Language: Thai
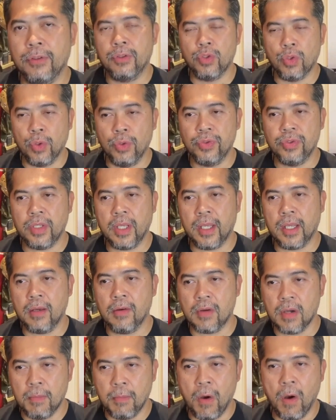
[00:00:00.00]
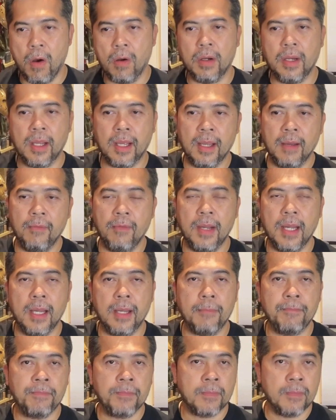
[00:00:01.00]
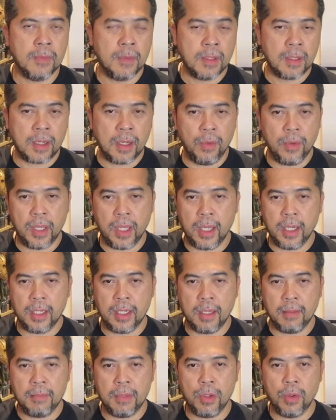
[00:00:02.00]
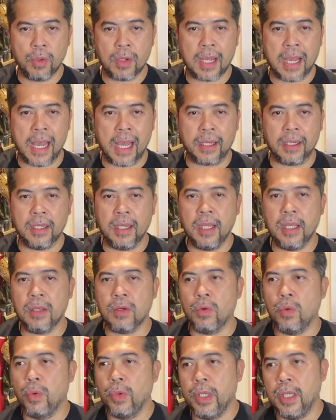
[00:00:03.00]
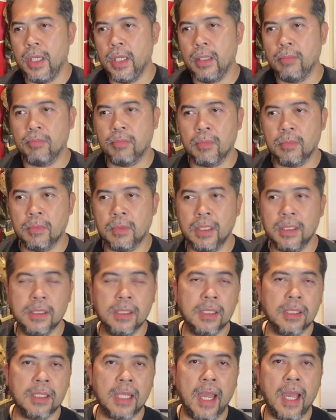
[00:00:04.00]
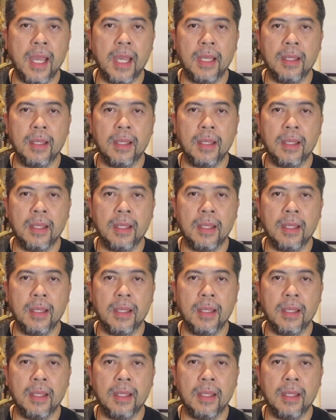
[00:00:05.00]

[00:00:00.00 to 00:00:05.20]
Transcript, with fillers: โจนเองเขาก็บอกนะครับว่าเขาเองเนี่ยมีโอกาสได้คุยตั้งแต่